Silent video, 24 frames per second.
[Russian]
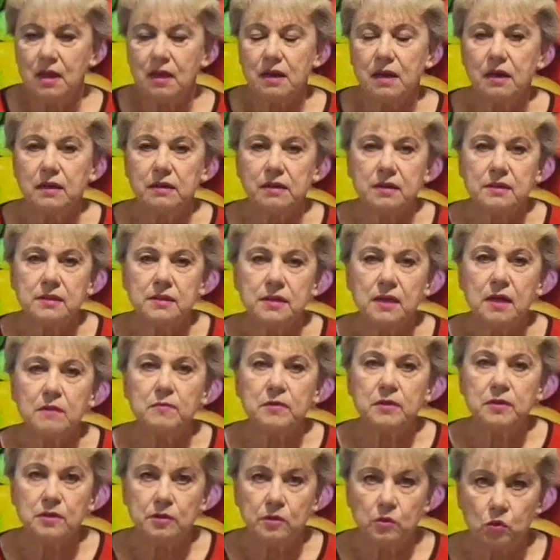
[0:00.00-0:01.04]
как раз
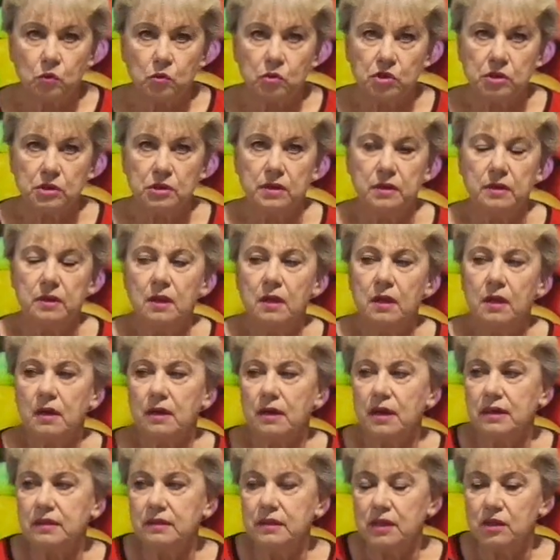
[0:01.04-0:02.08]
самый сложный,
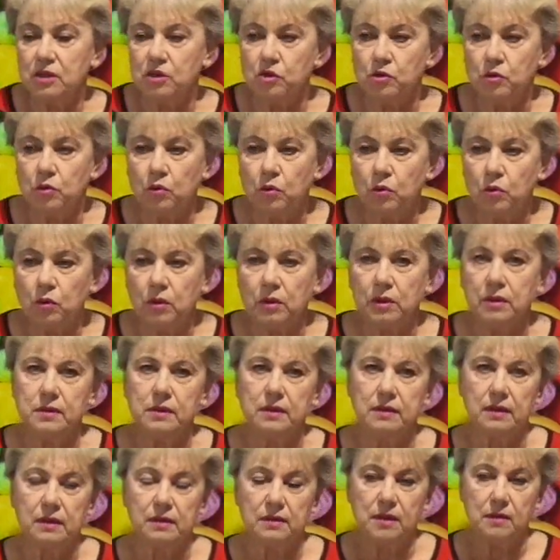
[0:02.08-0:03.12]
когда еще холодно,
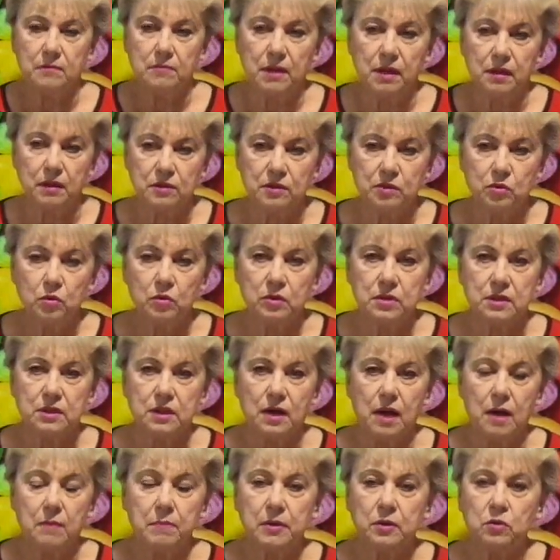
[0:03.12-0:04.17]
когда мало солнца,
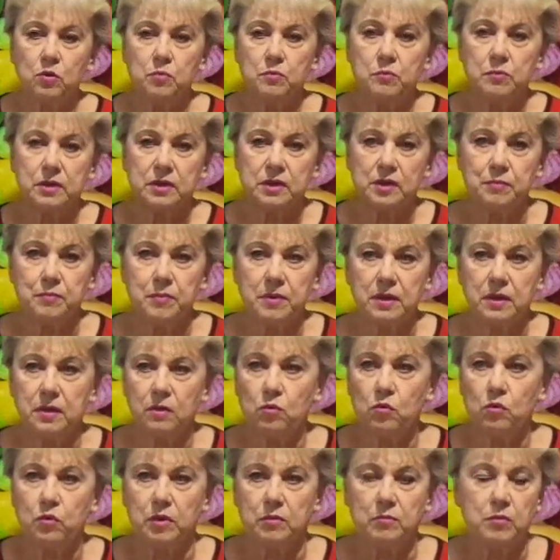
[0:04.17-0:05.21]
а потом мы
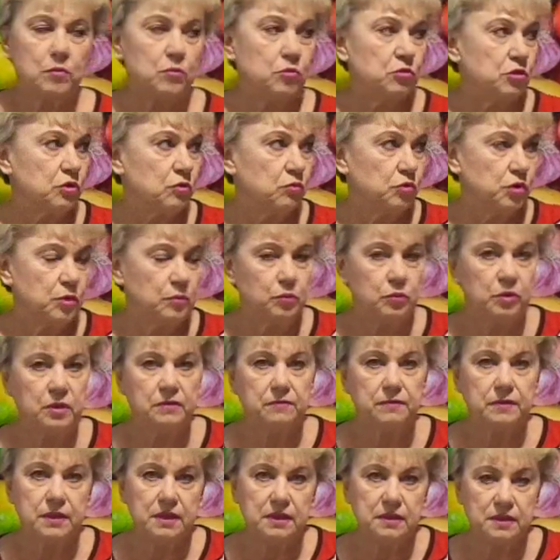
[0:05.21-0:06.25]
распекируем, и можно уже будет
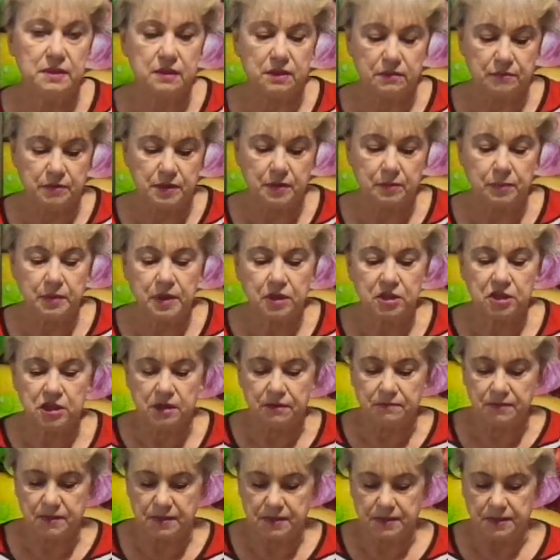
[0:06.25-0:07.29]
выносить и в
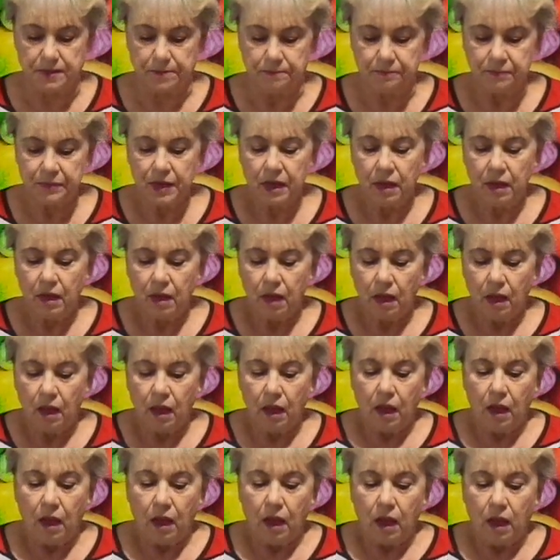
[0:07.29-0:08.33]
тепличке везде.
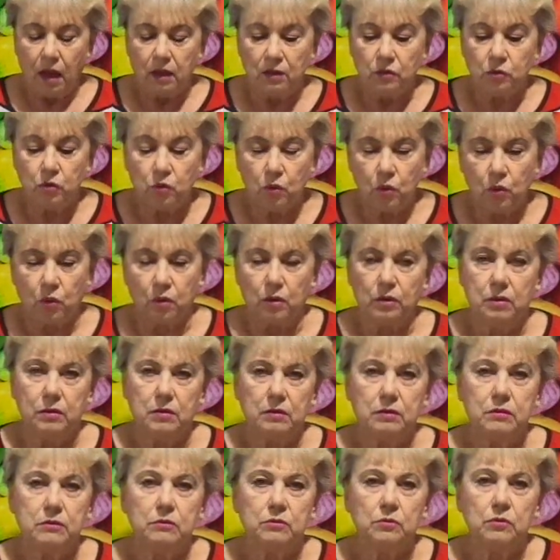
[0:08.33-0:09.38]
Но
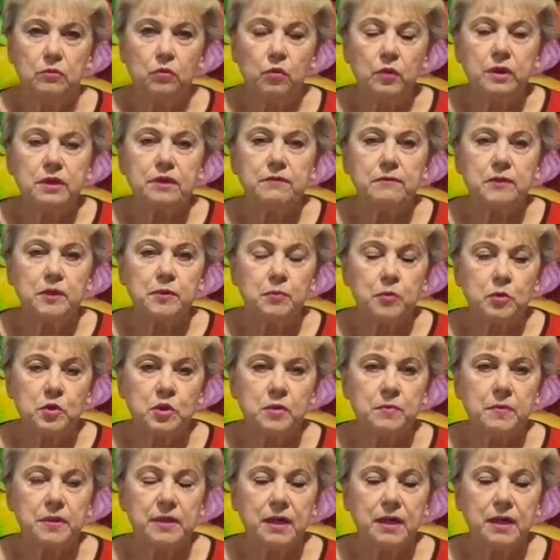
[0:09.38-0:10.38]
у этого способа,